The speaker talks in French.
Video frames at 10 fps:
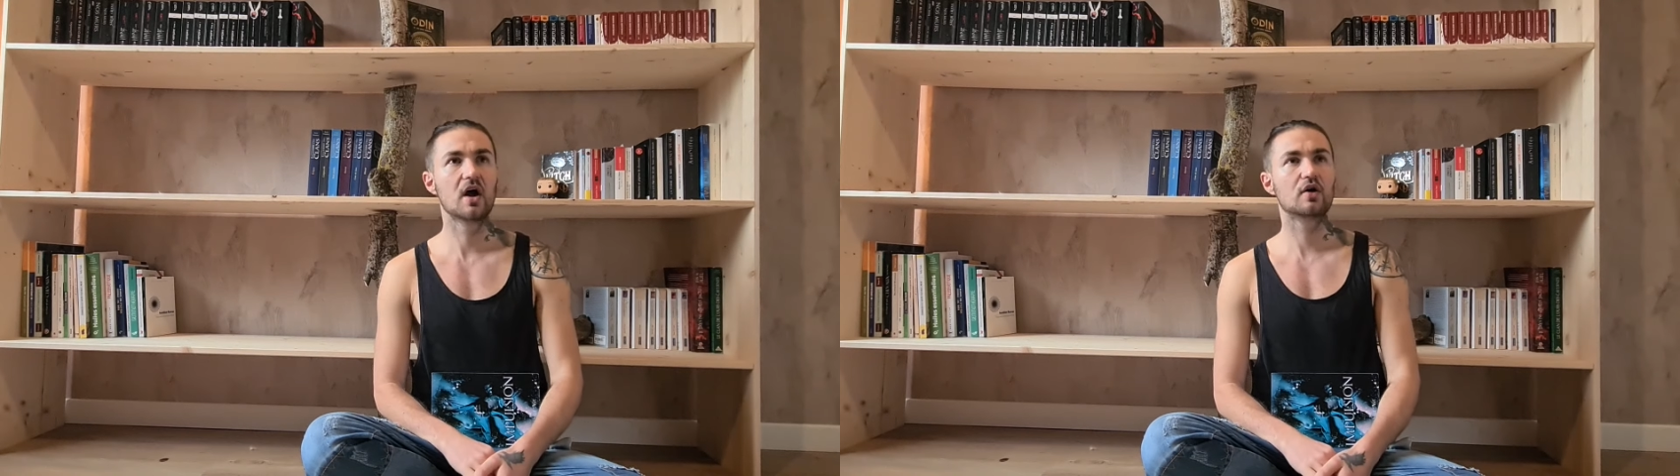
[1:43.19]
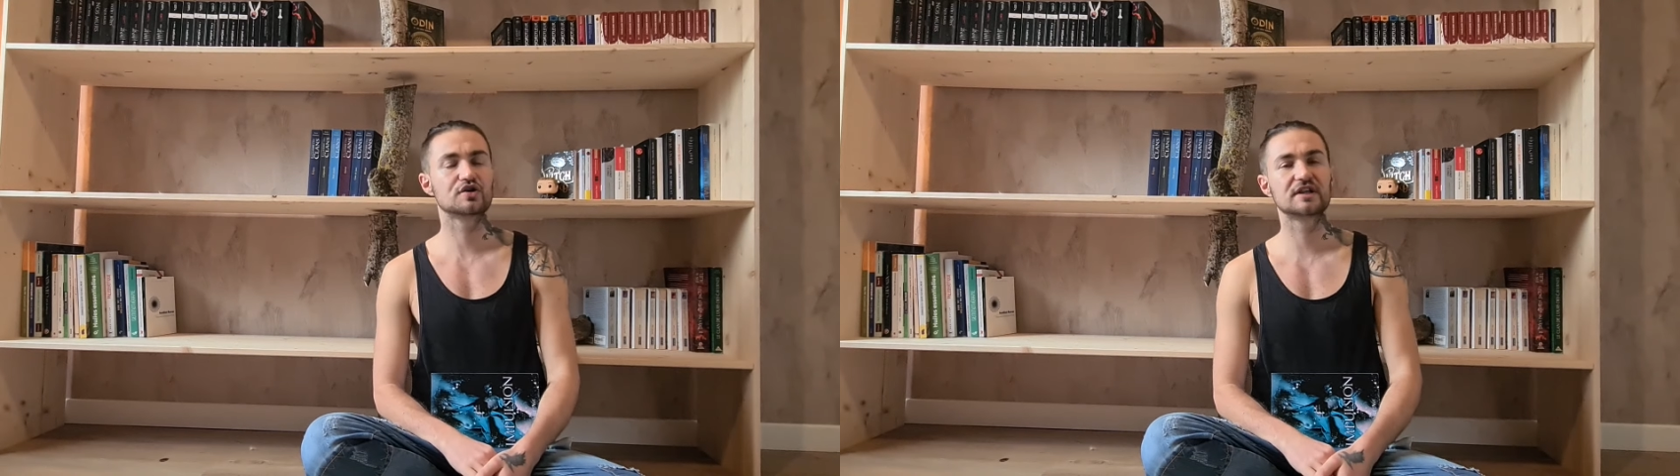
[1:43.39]

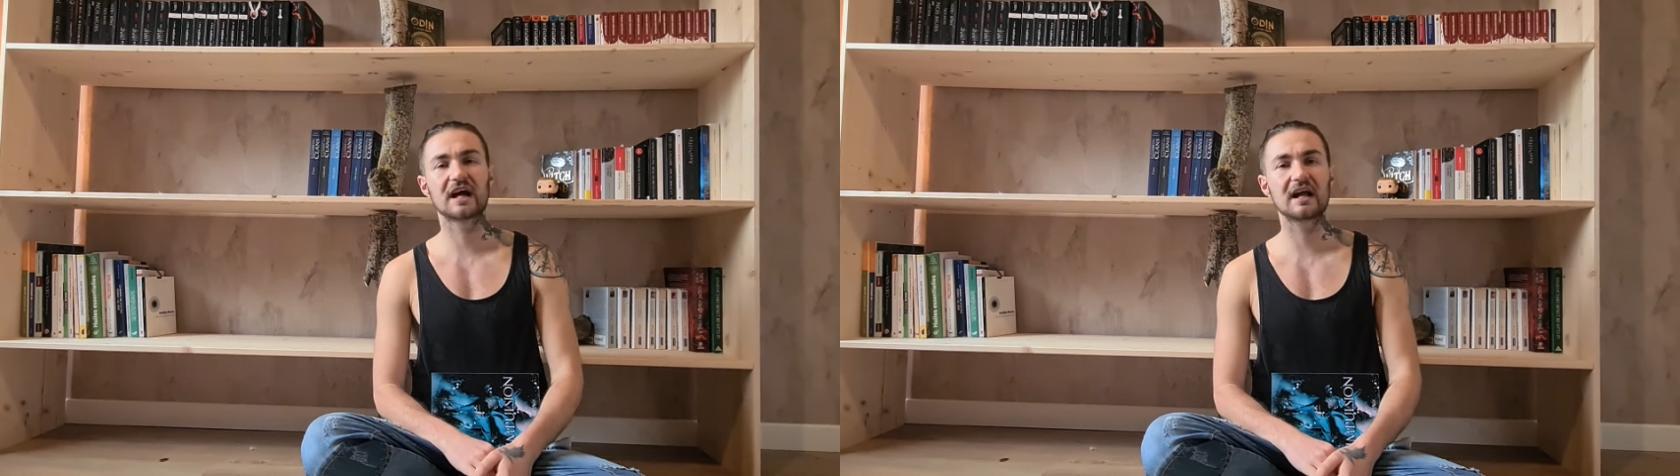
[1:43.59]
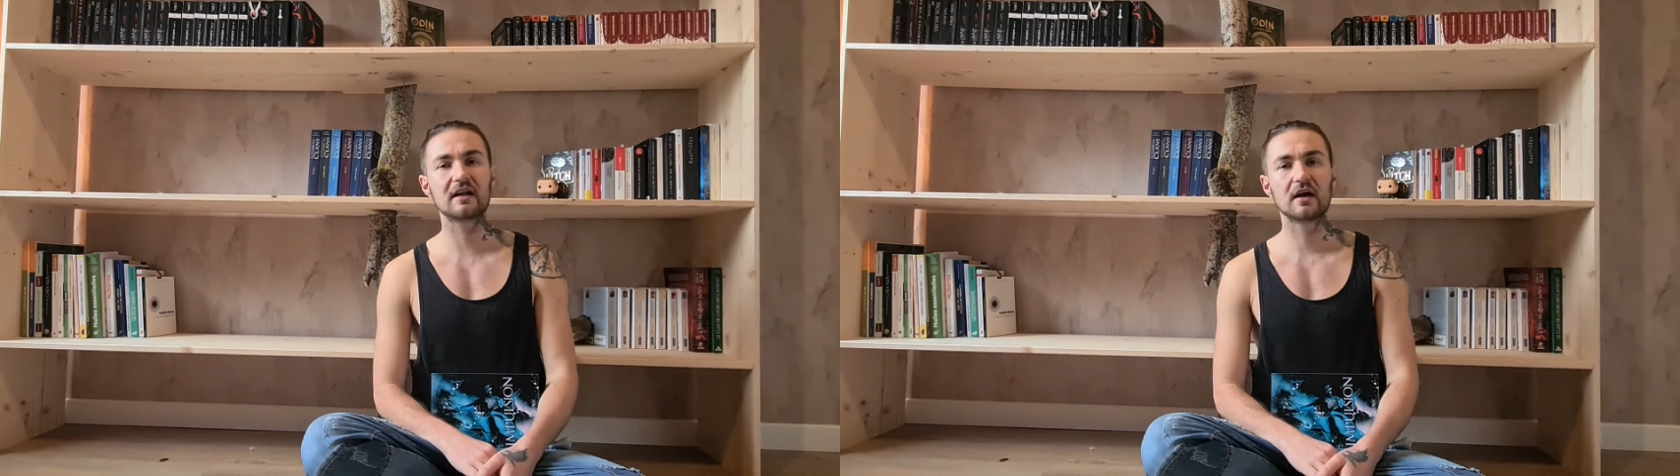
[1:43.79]
En
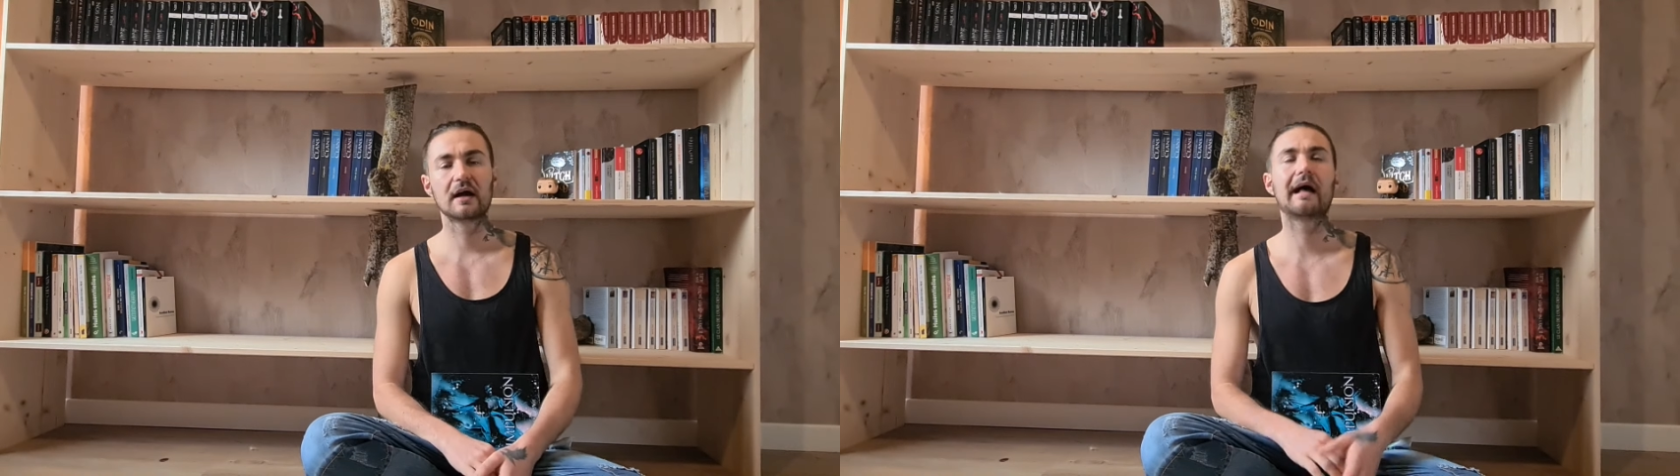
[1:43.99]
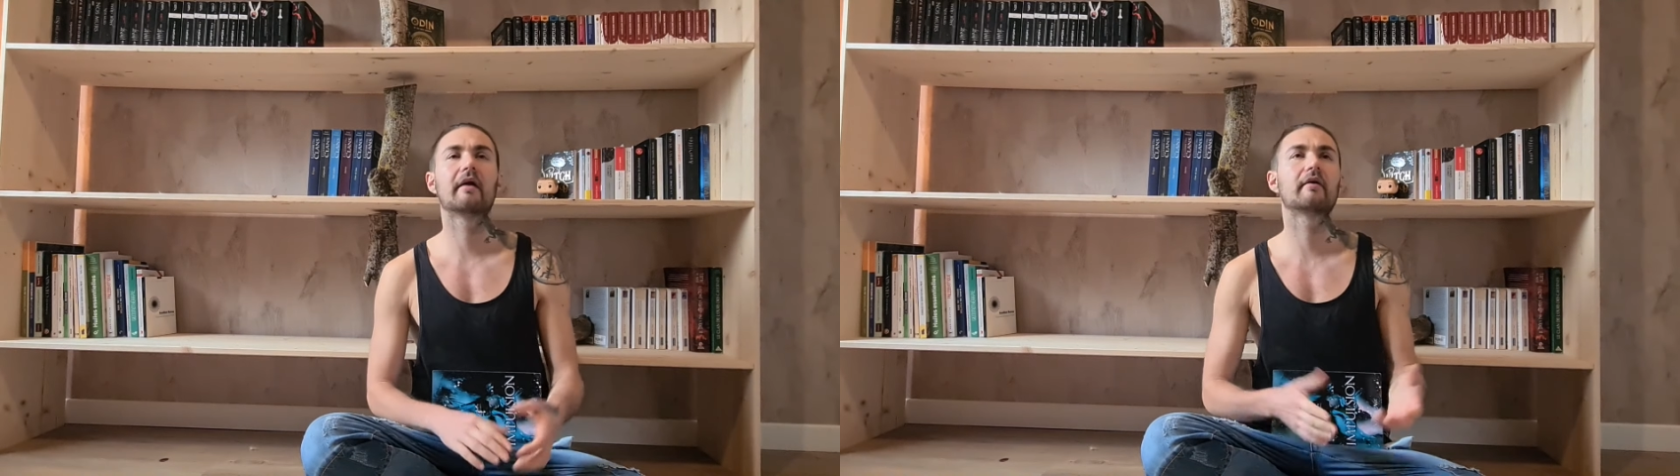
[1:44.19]
général,
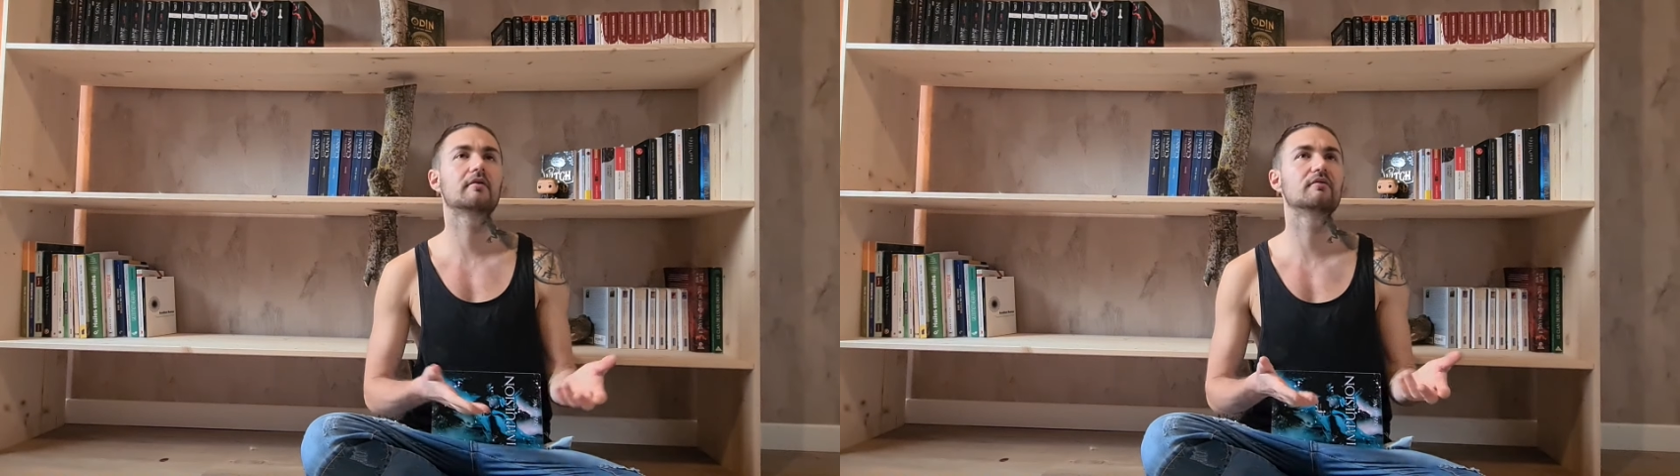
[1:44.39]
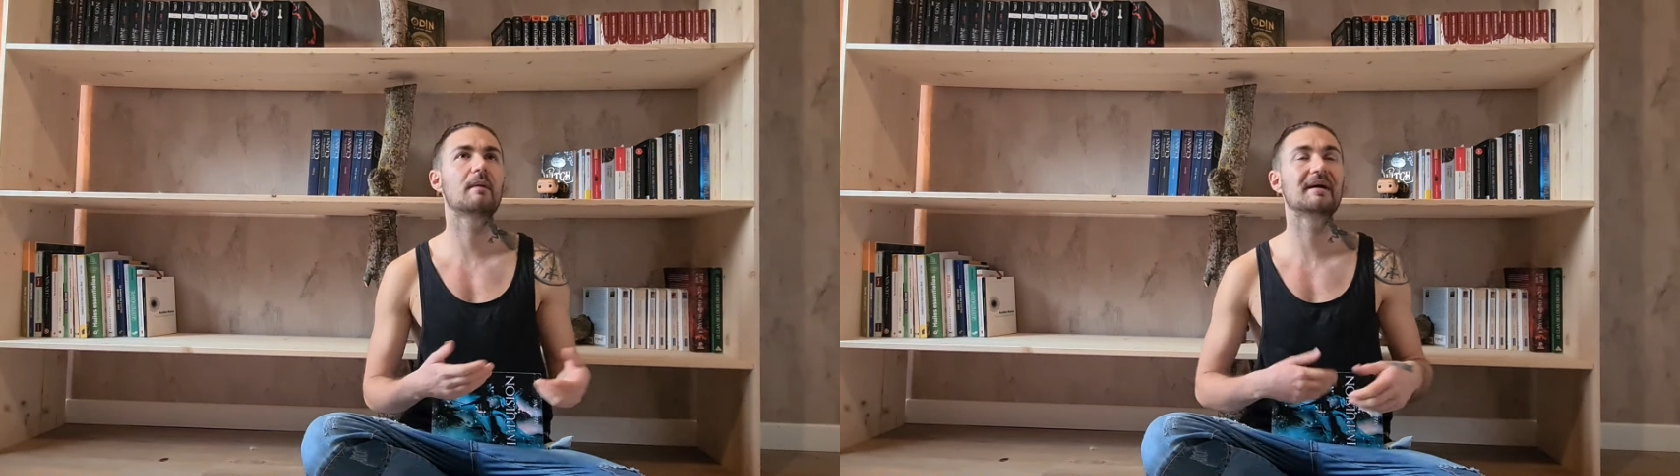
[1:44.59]
alors
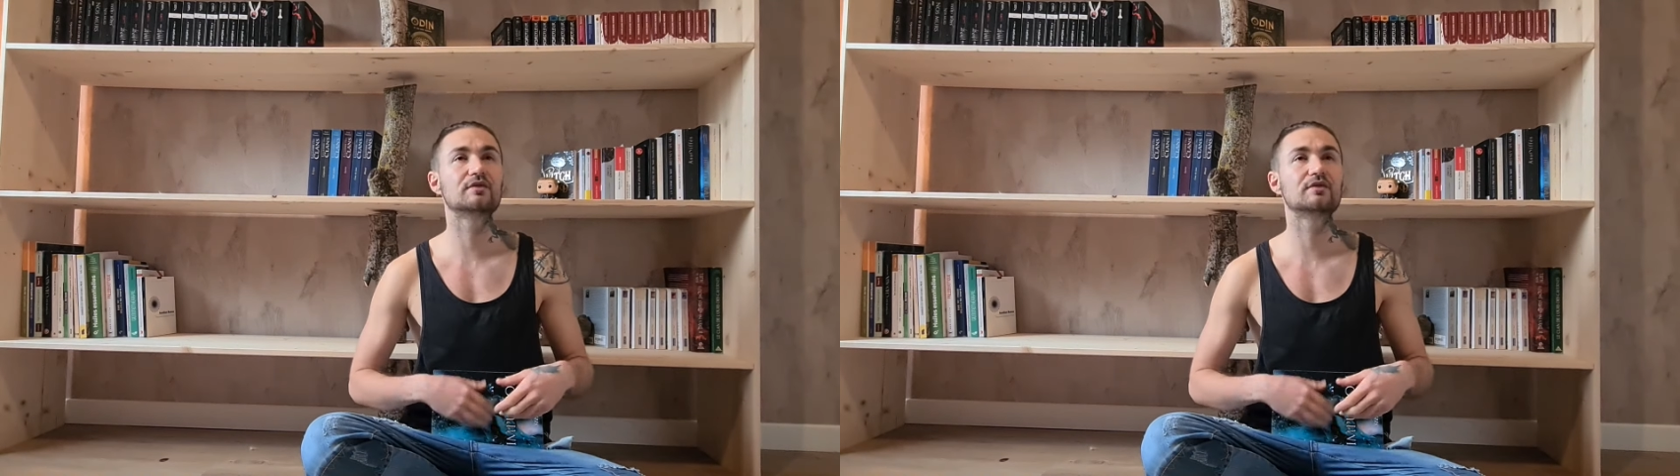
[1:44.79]
on va pas